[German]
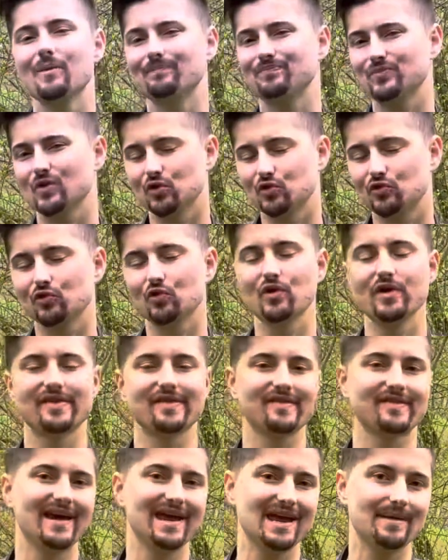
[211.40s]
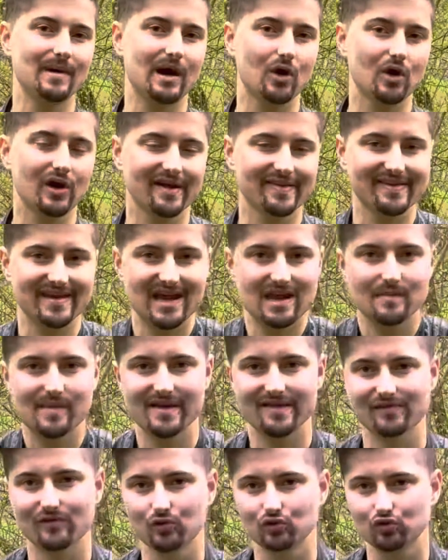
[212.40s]
und so ist es da eben auch ganz gerne
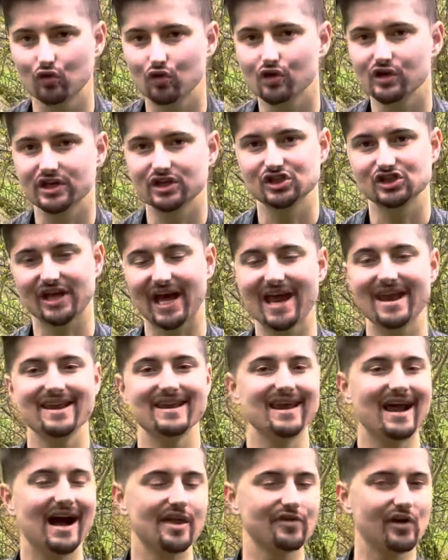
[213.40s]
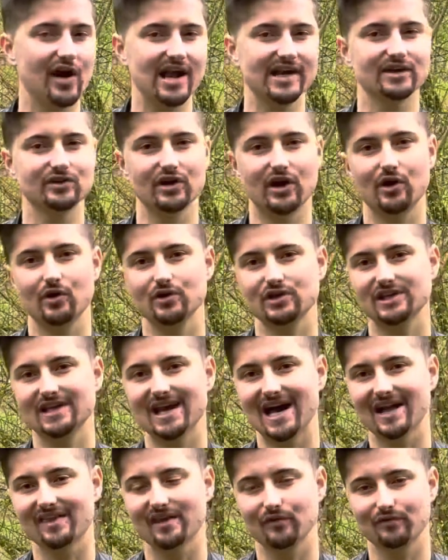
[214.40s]
mal in so dunklen Stränden. Also haltet da euch
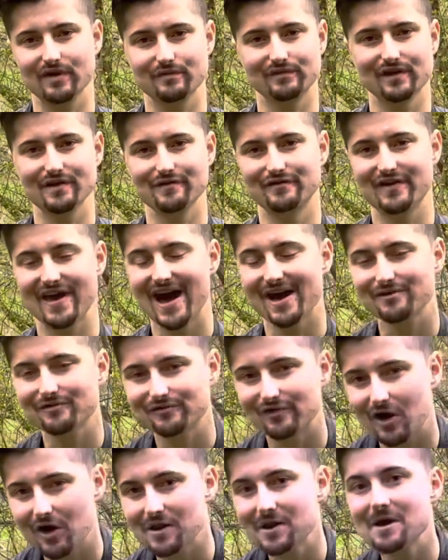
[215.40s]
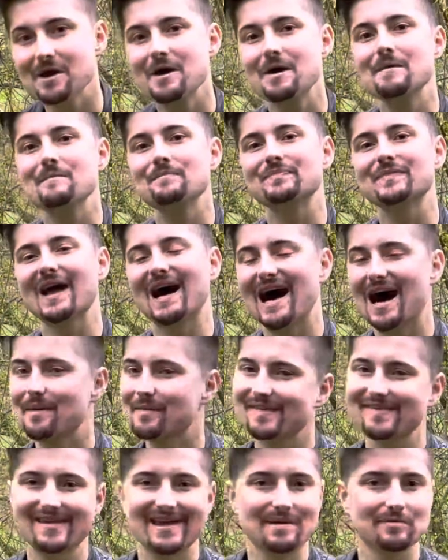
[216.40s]
nachts auf jeden Fall fern von.
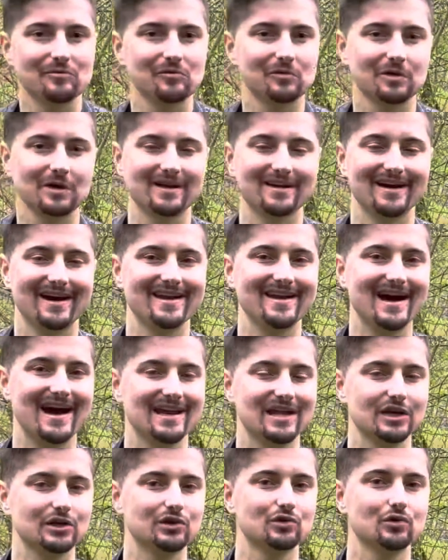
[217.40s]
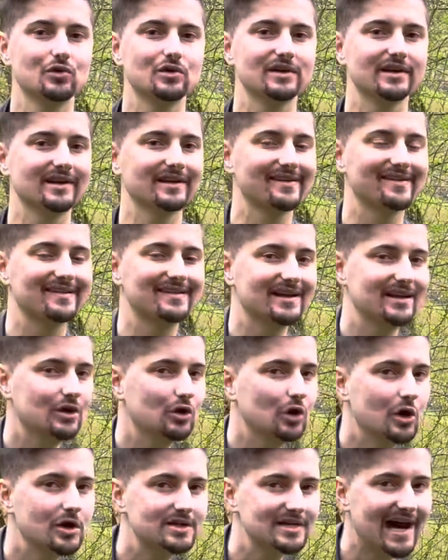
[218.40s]
Aber es ist eben so eine kleine Anekdote, dass sich da die
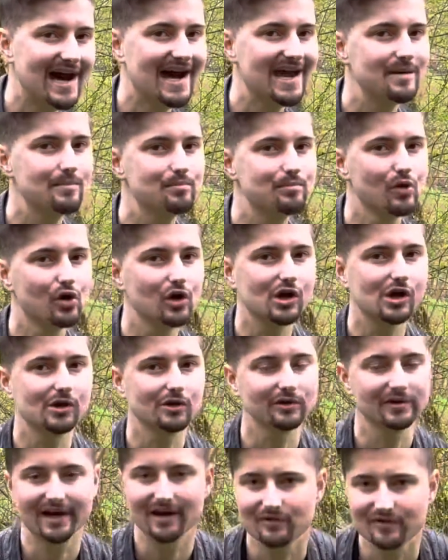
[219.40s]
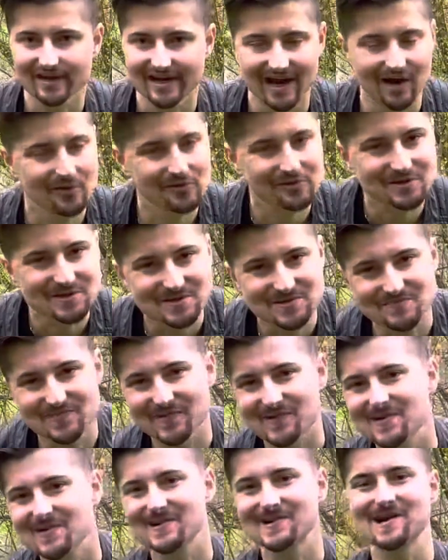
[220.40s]
Leute einbuddeln und da irgendwie
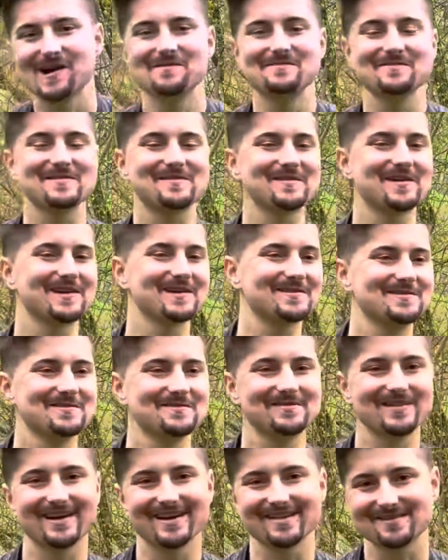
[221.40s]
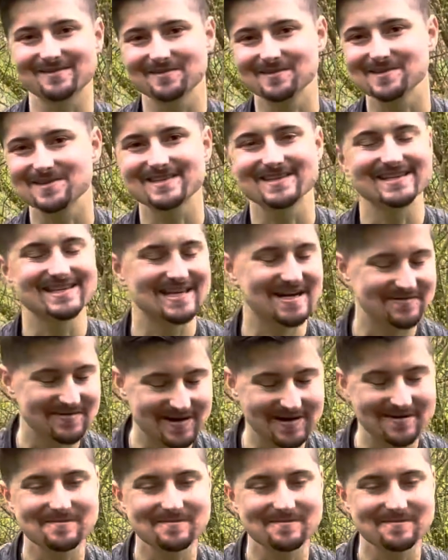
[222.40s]
rausgesprungen kommen. Das fand ich irgendwie ganz lustig, aber